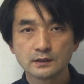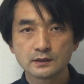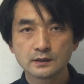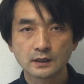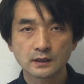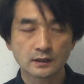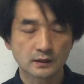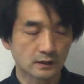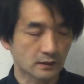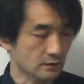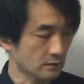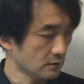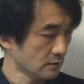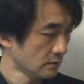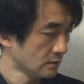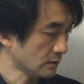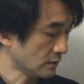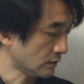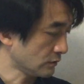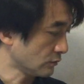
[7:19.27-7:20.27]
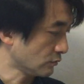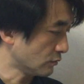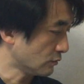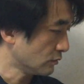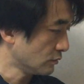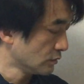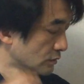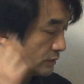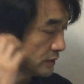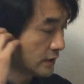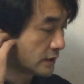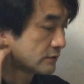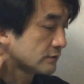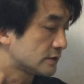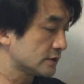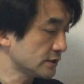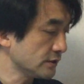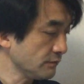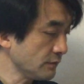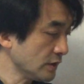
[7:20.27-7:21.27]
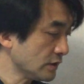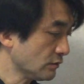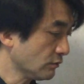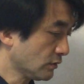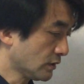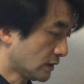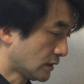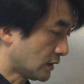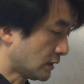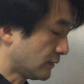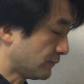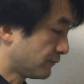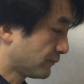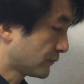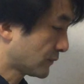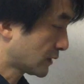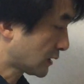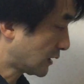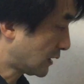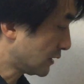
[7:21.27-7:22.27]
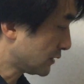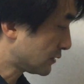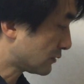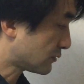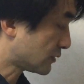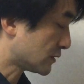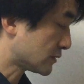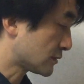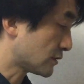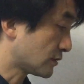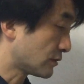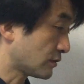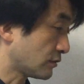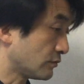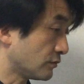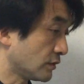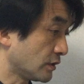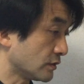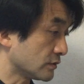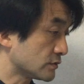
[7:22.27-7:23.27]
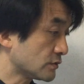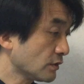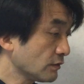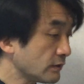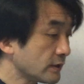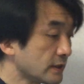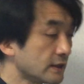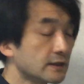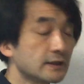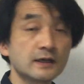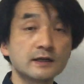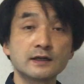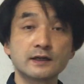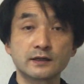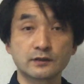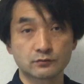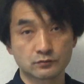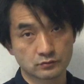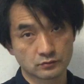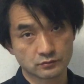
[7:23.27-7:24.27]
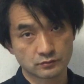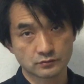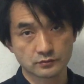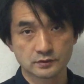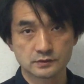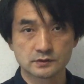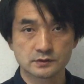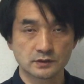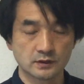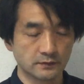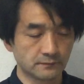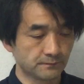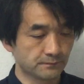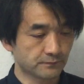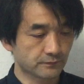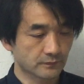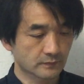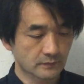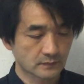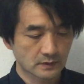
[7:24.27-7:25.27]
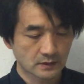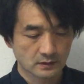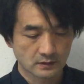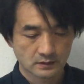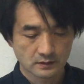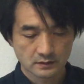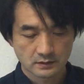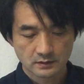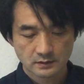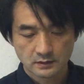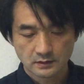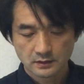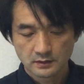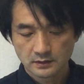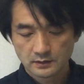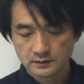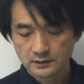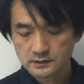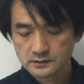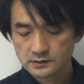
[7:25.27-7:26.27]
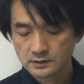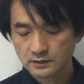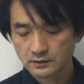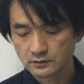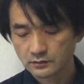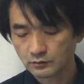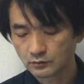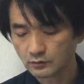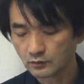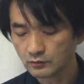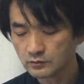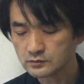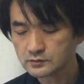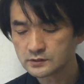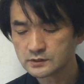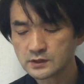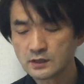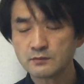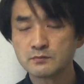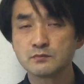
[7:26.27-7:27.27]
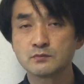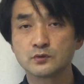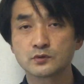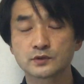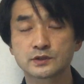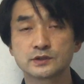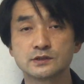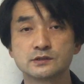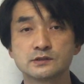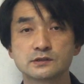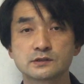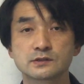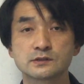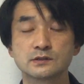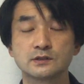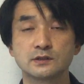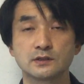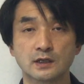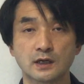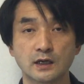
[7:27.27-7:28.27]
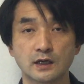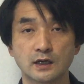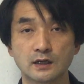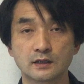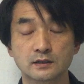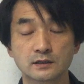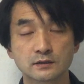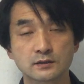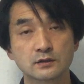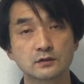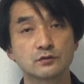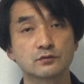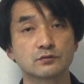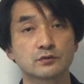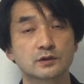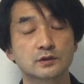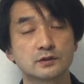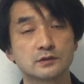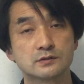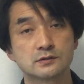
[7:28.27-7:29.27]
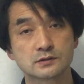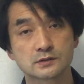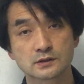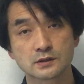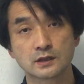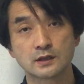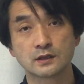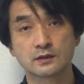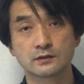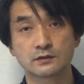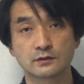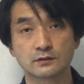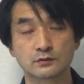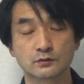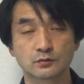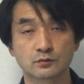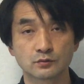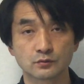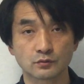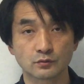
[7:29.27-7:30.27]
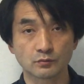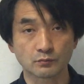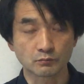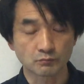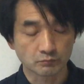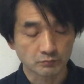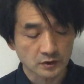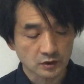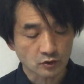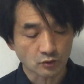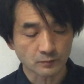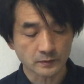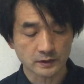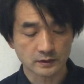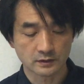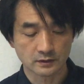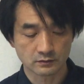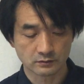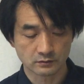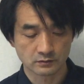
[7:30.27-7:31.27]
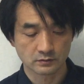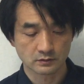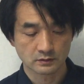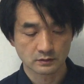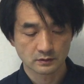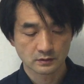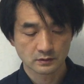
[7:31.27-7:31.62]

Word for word: だからあの憎しみとか書いてくださったように、それはいけないことですね。ですけれど、奥さんも傷ついた、あなたによって傷つけられたということを認めている